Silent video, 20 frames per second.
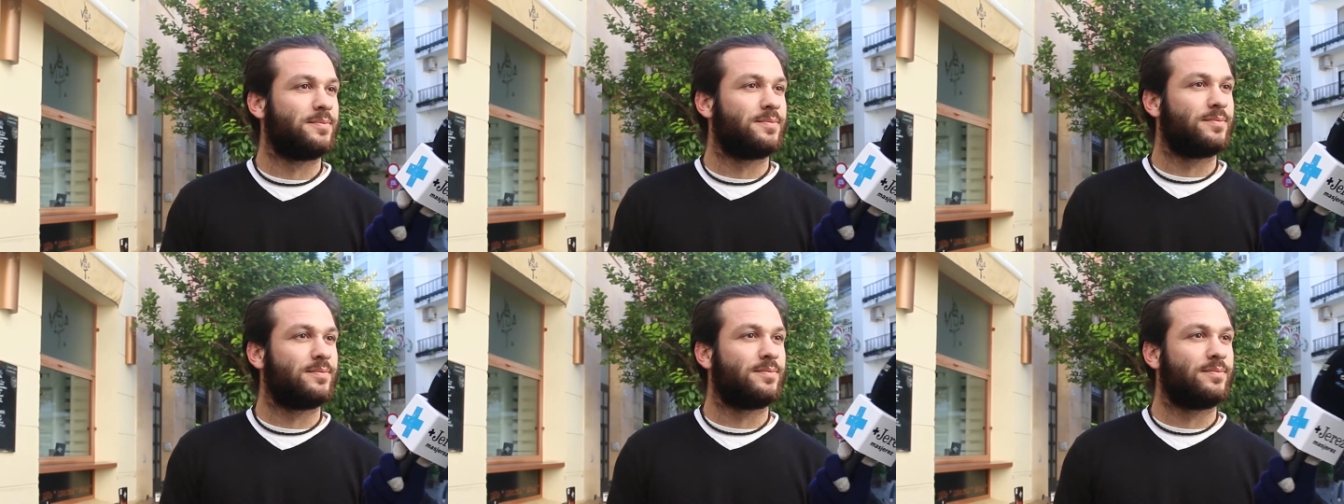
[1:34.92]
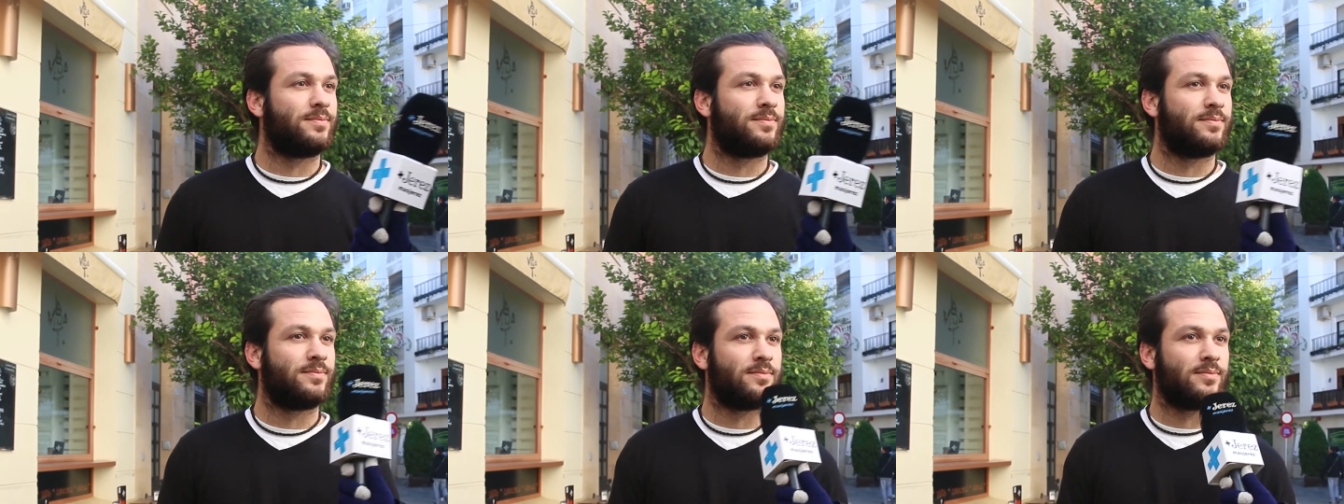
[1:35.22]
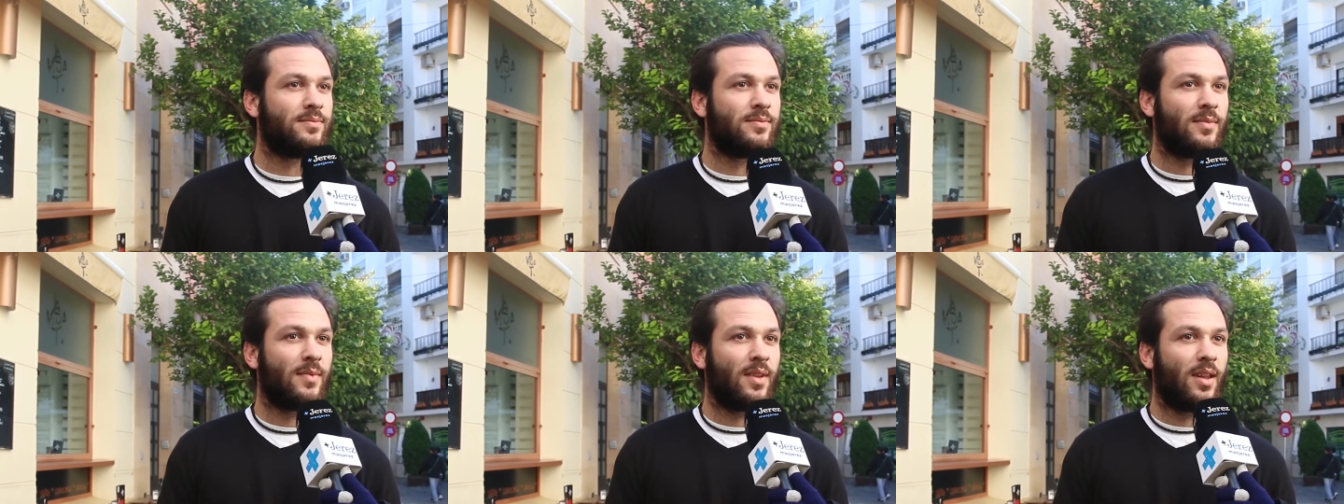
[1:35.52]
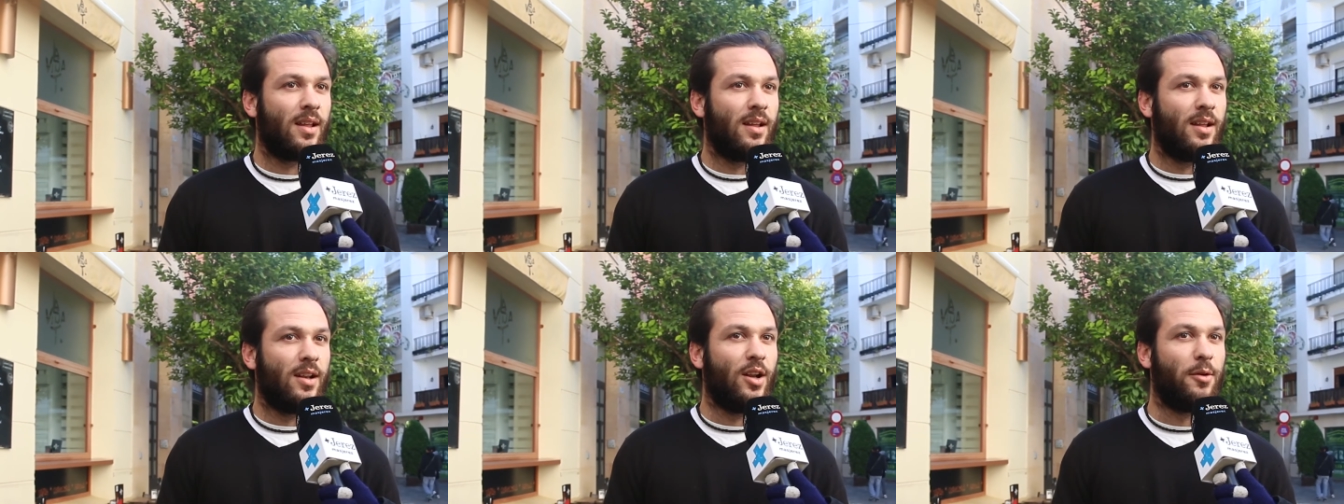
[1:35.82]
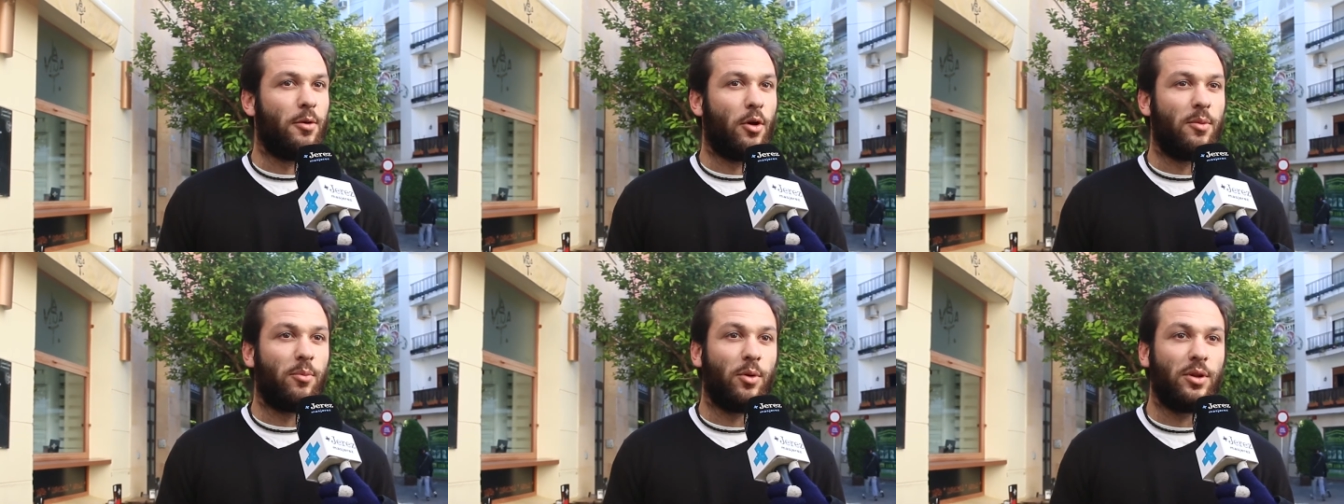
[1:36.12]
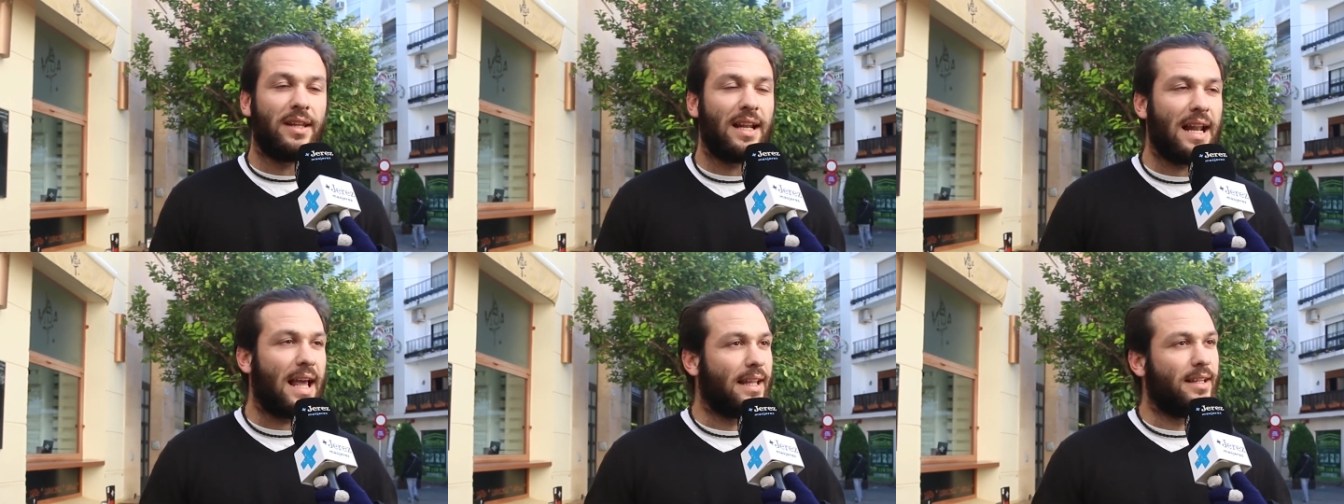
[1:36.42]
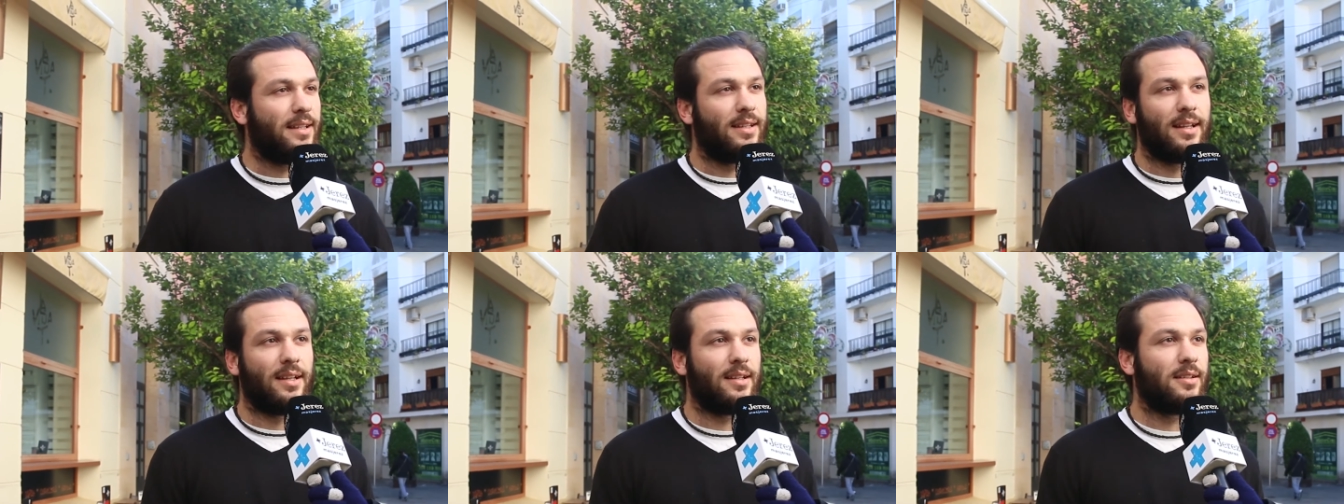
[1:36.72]
puente? Lo mejor del puente la
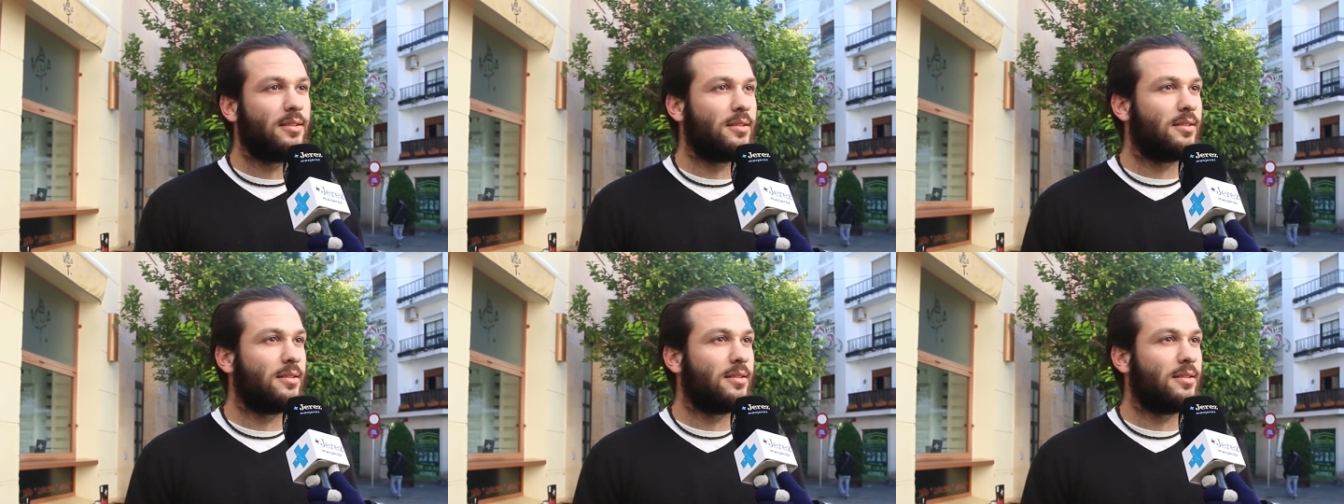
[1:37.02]
gente.